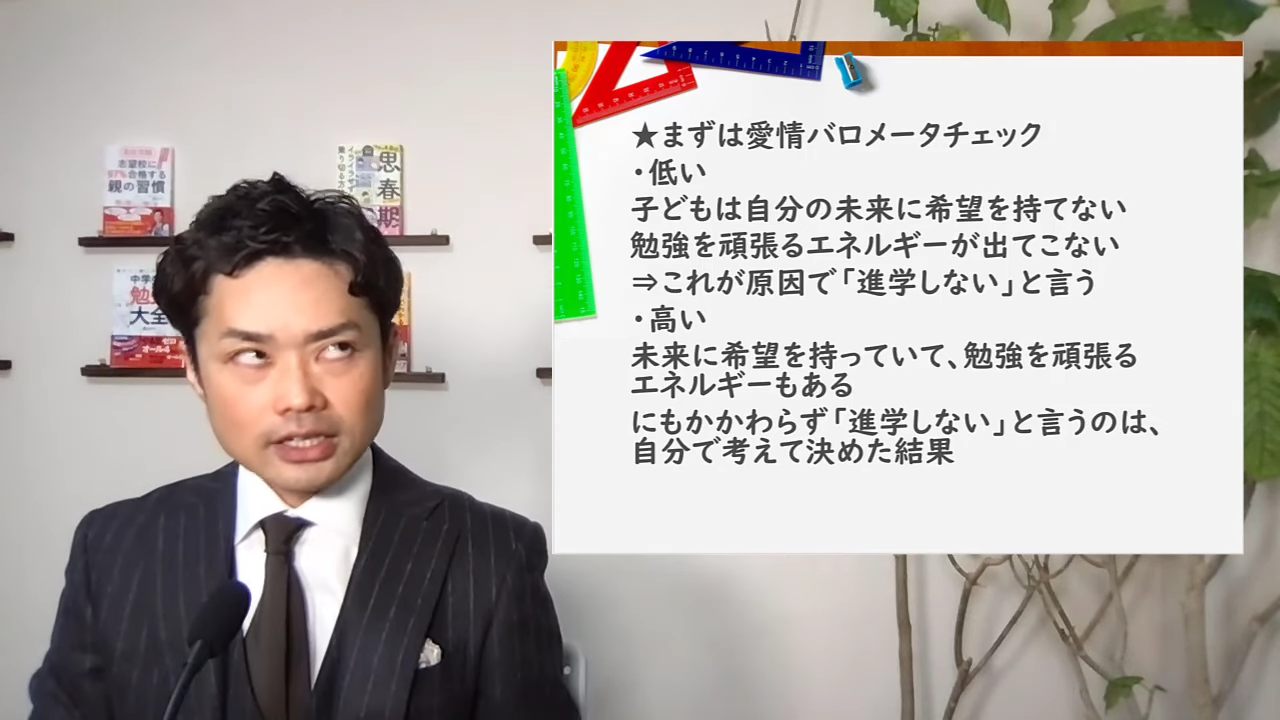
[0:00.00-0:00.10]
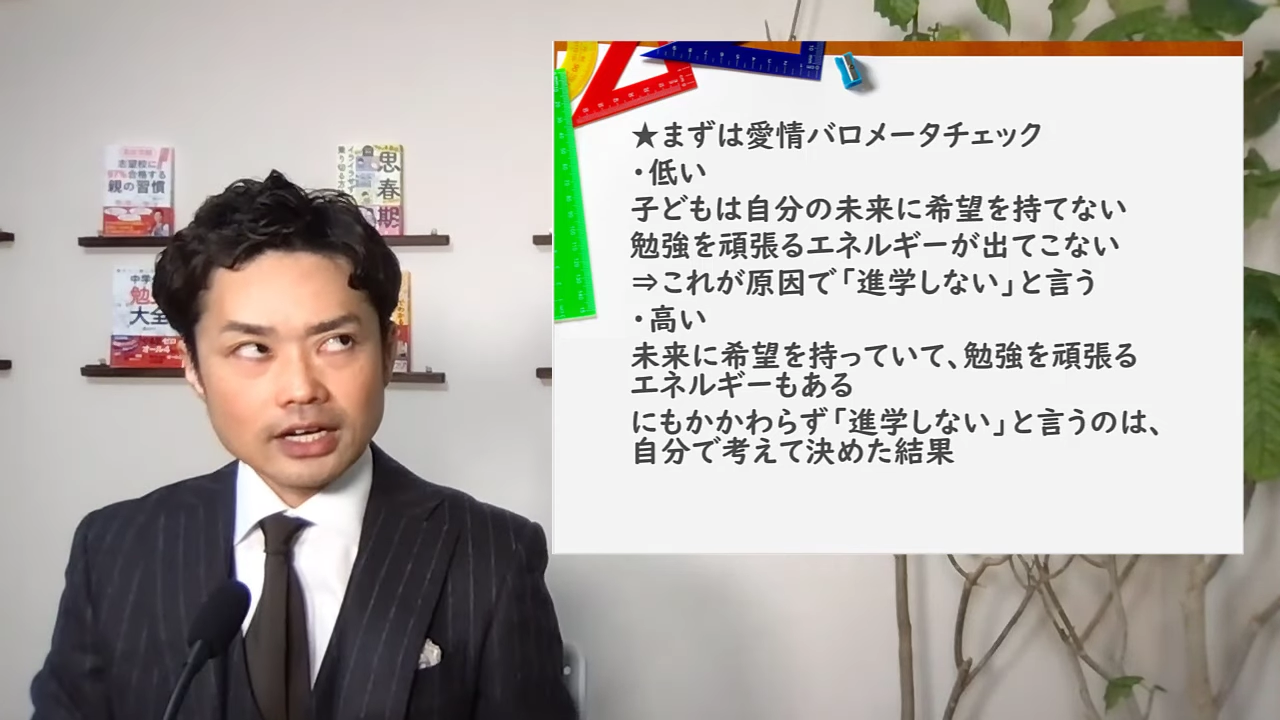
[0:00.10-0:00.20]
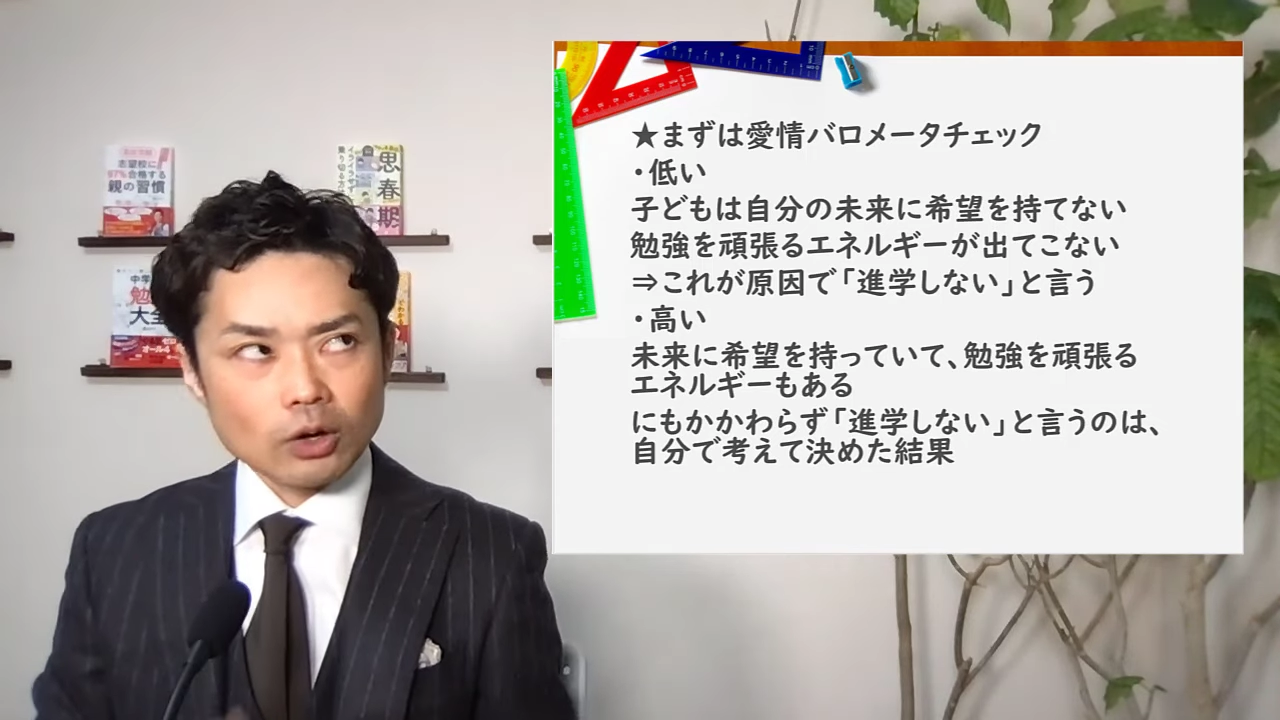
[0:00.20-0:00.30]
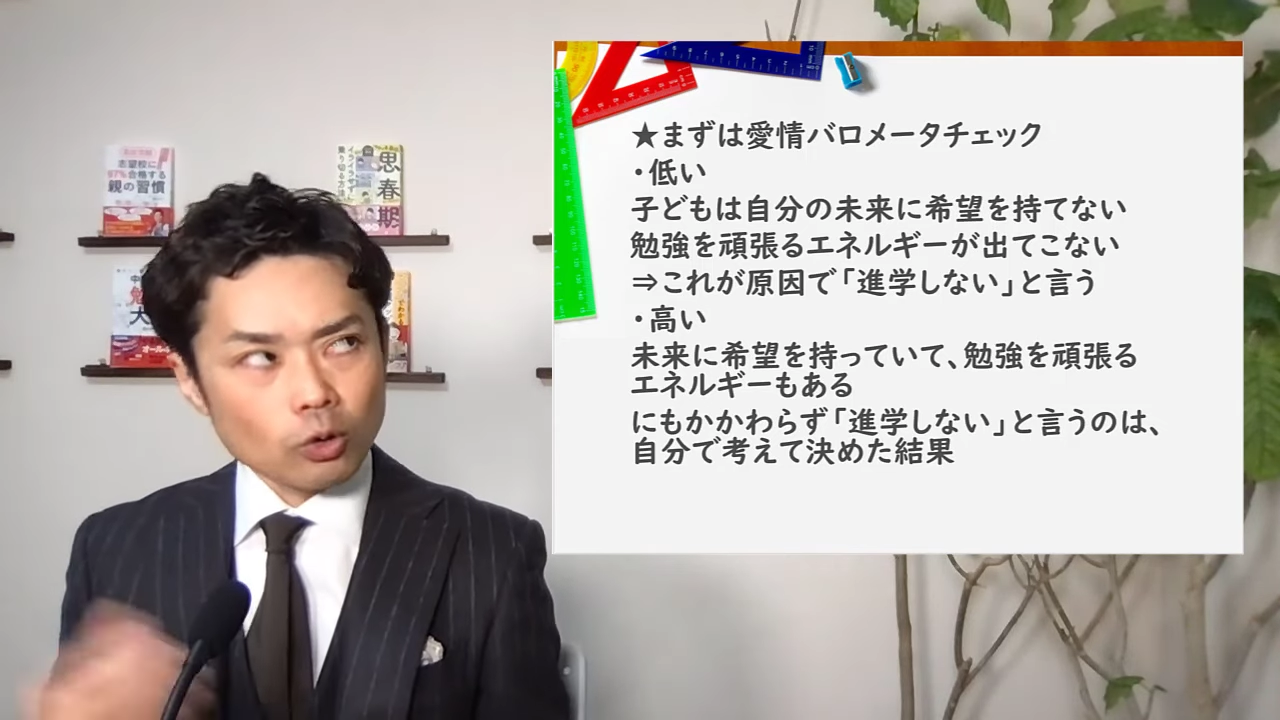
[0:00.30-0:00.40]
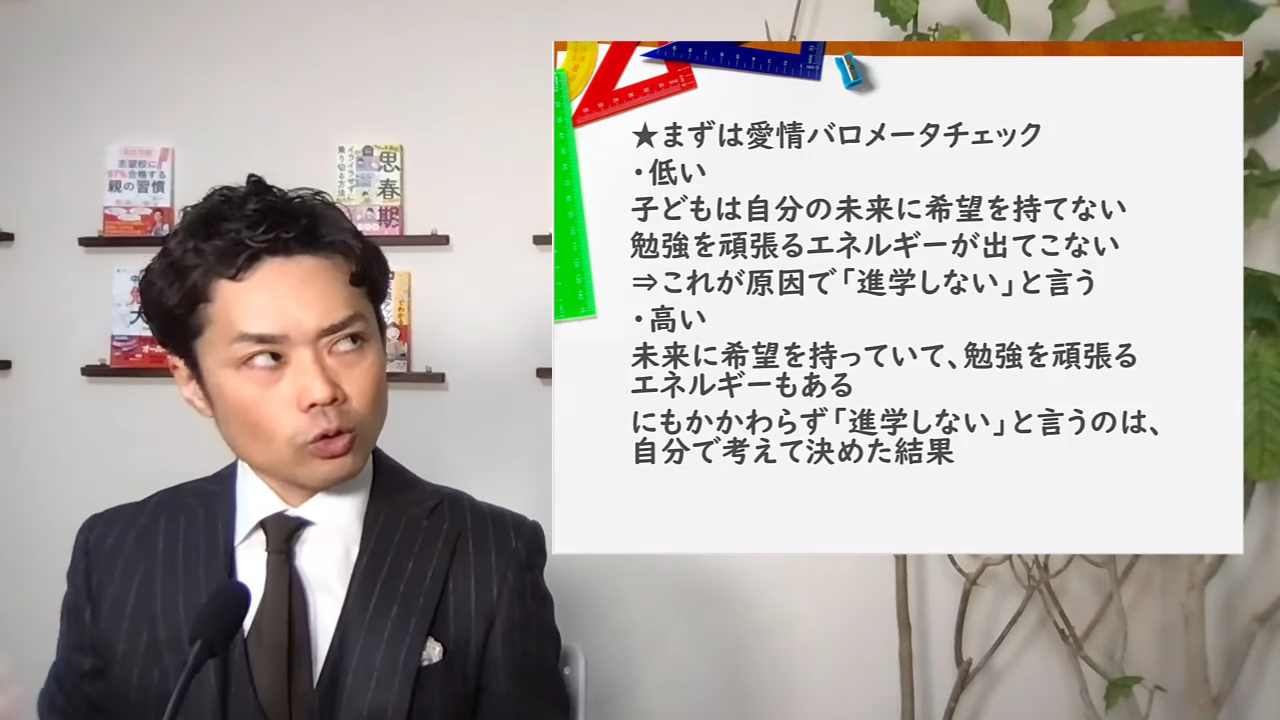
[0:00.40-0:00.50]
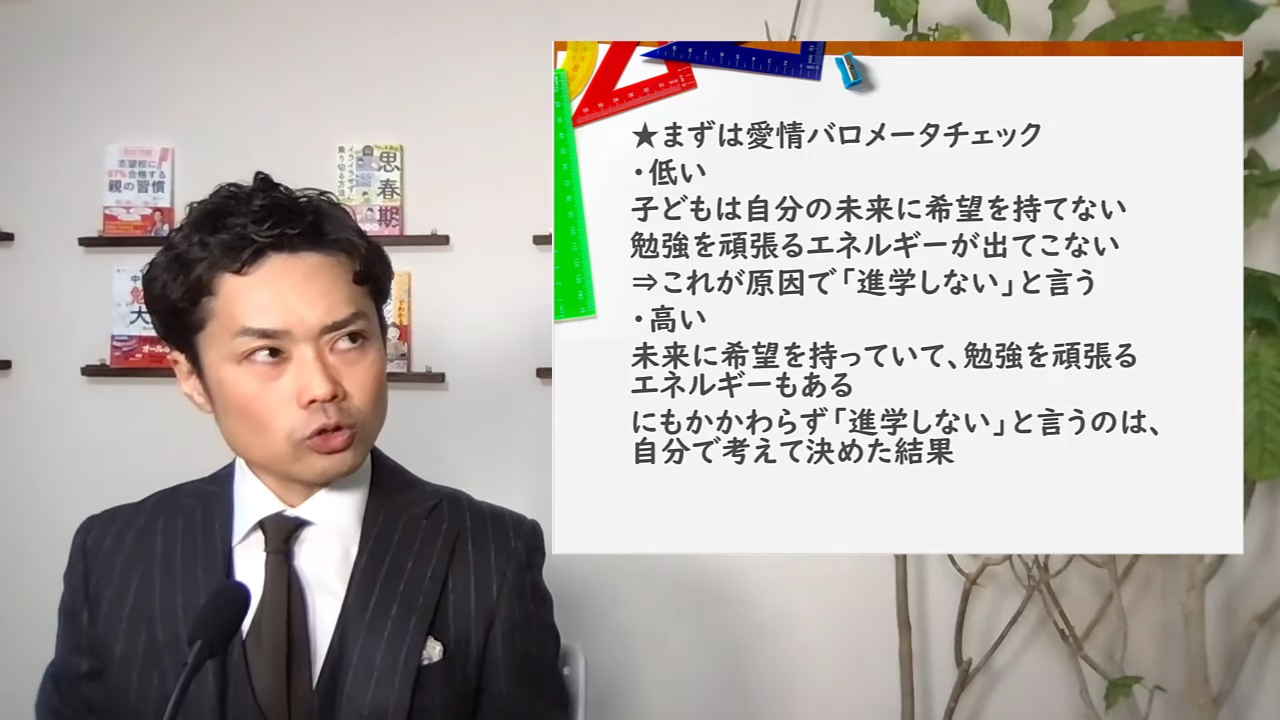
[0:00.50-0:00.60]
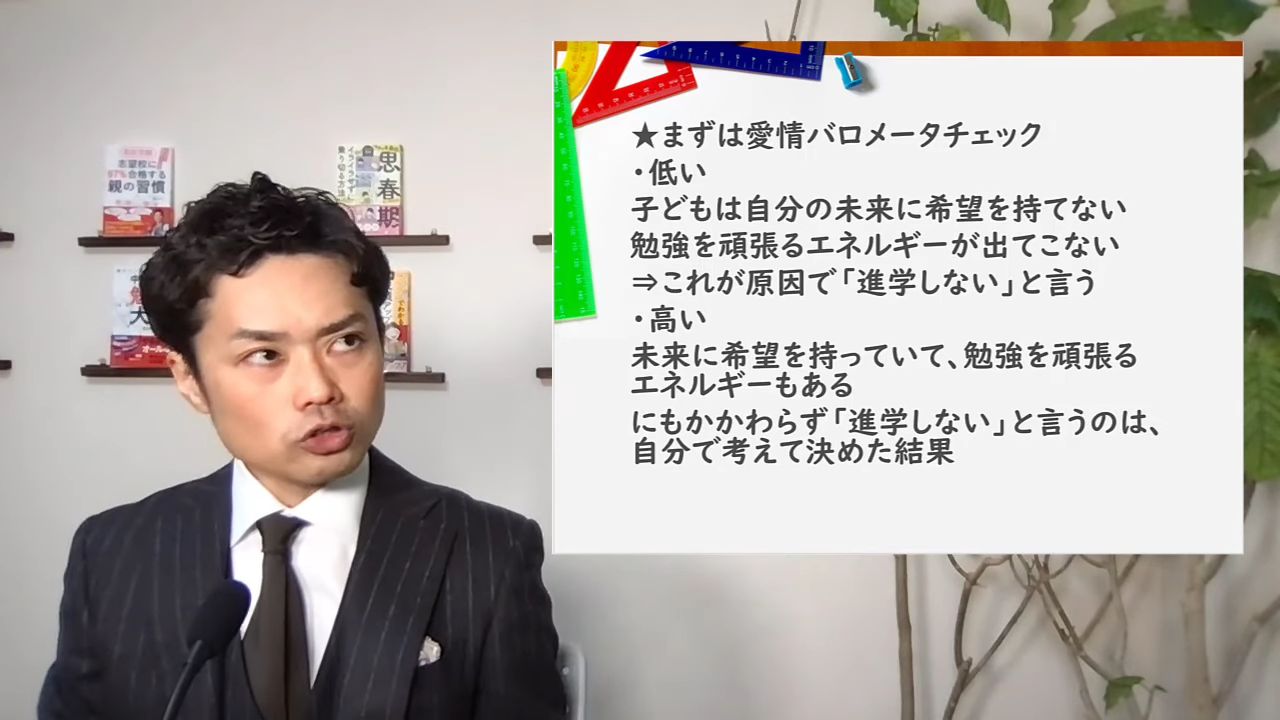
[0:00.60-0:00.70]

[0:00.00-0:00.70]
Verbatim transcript: だから歩行